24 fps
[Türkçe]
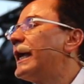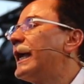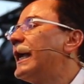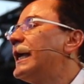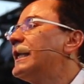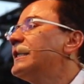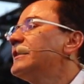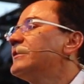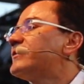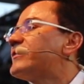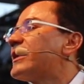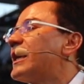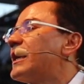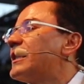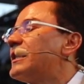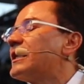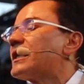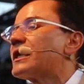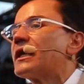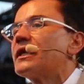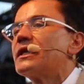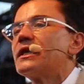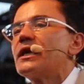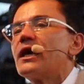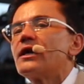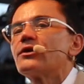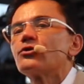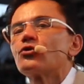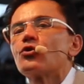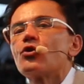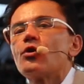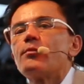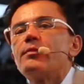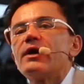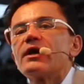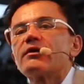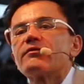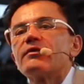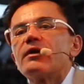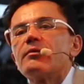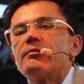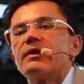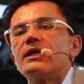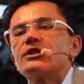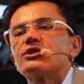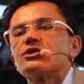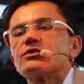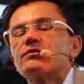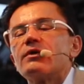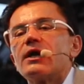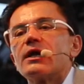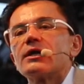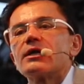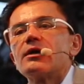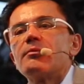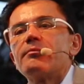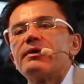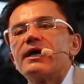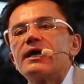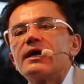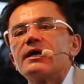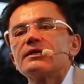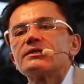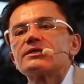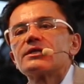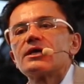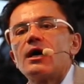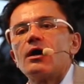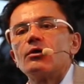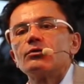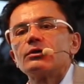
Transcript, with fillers: En tehlikeli yer göbek ve bel civarına beyaz yağ